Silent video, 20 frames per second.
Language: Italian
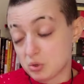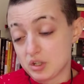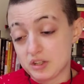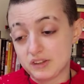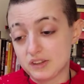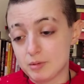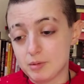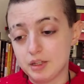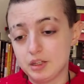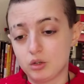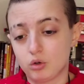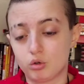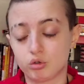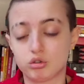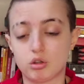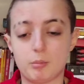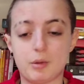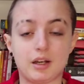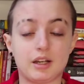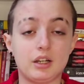onestamente non lo
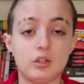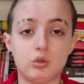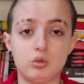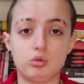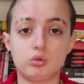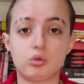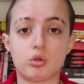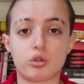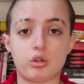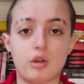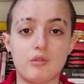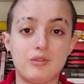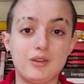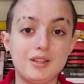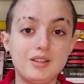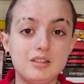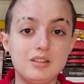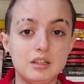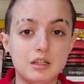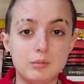so, ma credo intorno ai
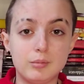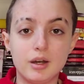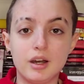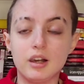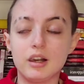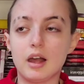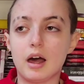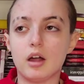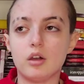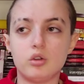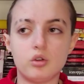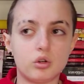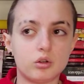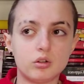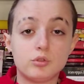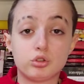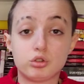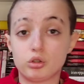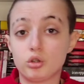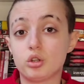20 libri all'anno.
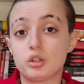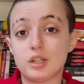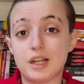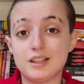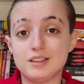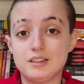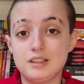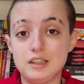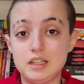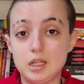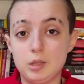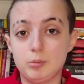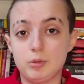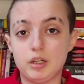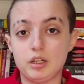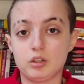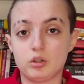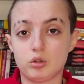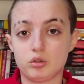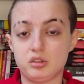Sono tanti
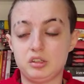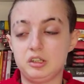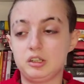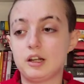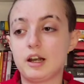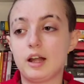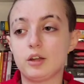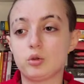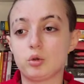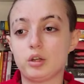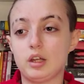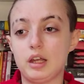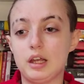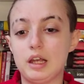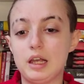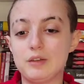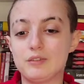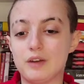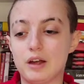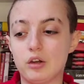libri, considerato
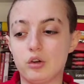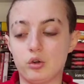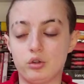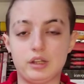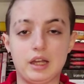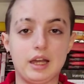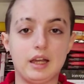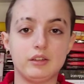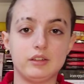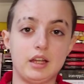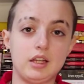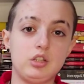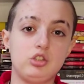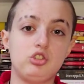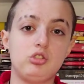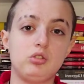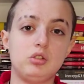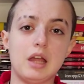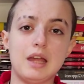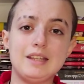che vanno da, dai,
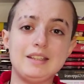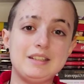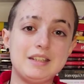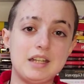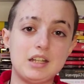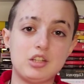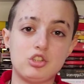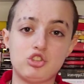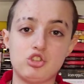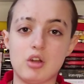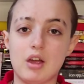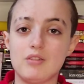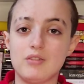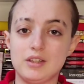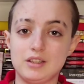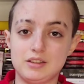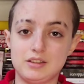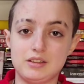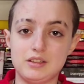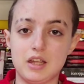dai 10 ai
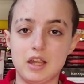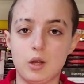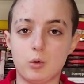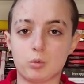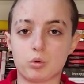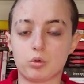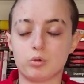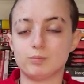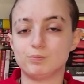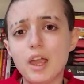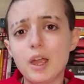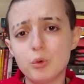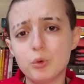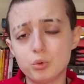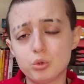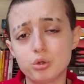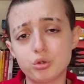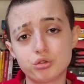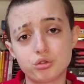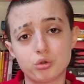20 euro. È
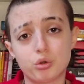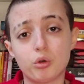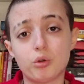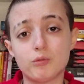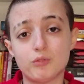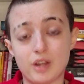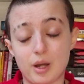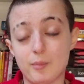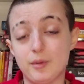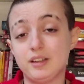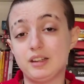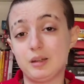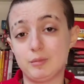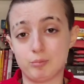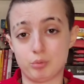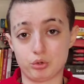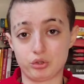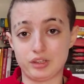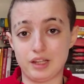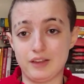un costo veramente
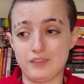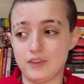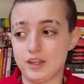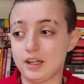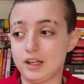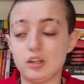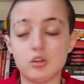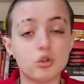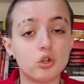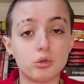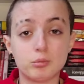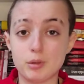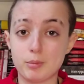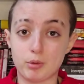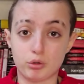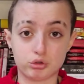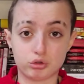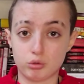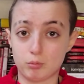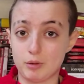importante che io non mi
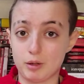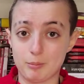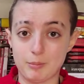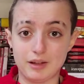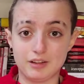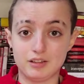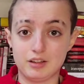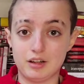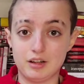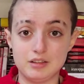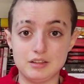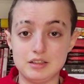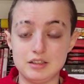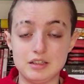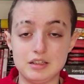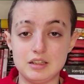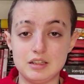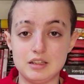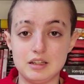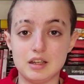posso permettere
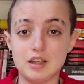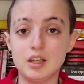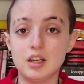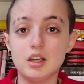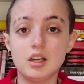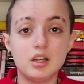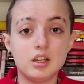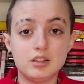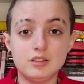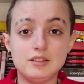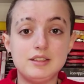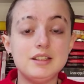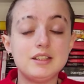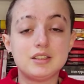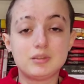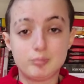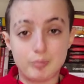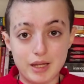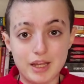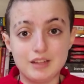di, di
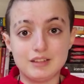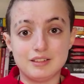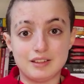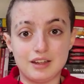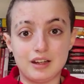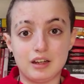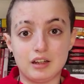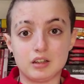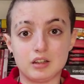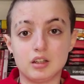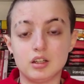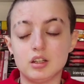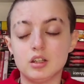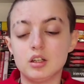spendere